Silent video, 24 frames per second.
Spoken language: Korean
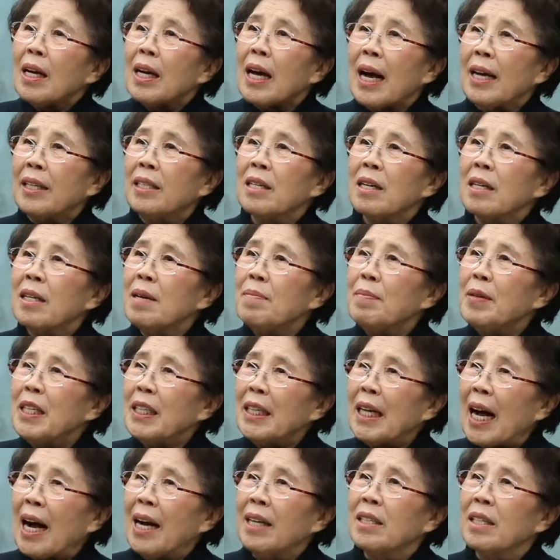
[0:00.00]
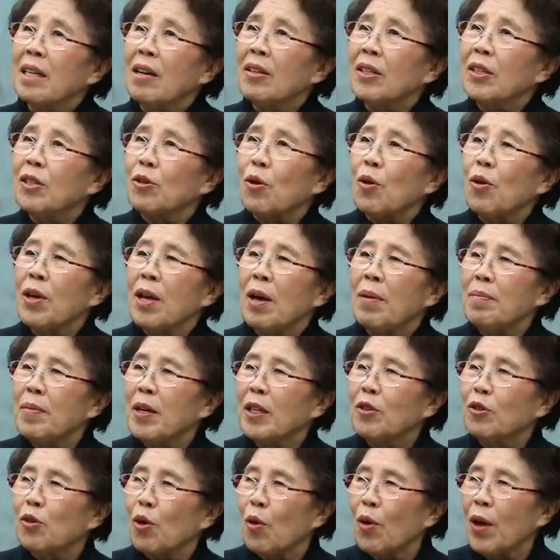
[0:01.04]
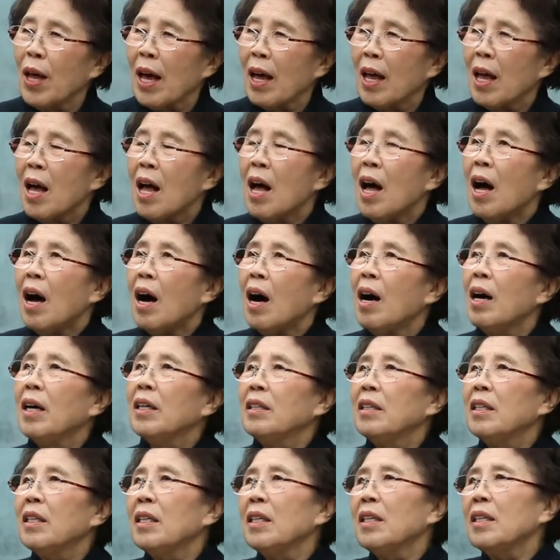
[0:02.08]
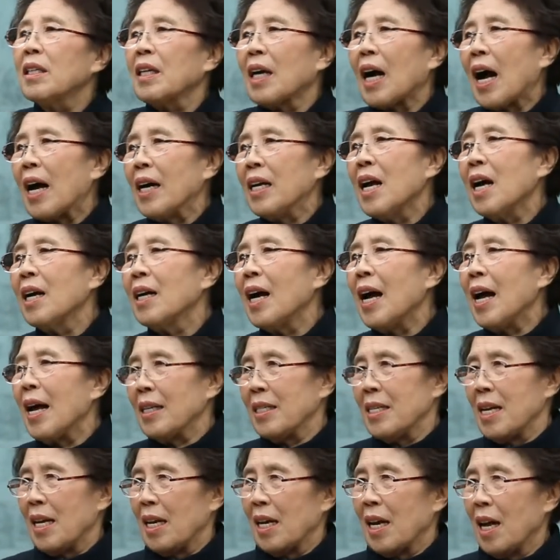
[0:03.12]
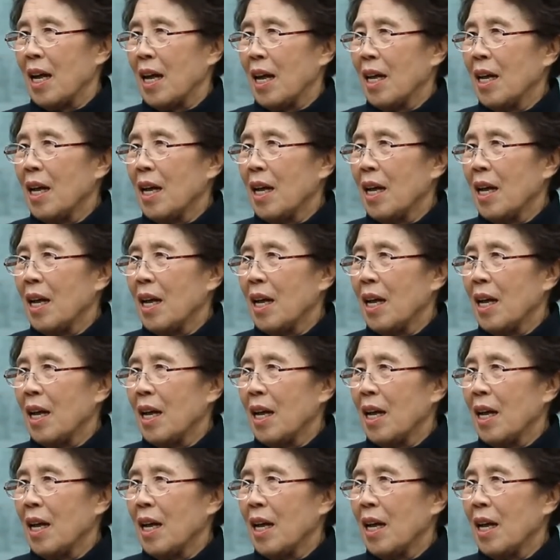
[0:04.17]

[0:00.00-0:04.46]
가정이면 가정, 교회면 교회. 어디를 가야가 아니라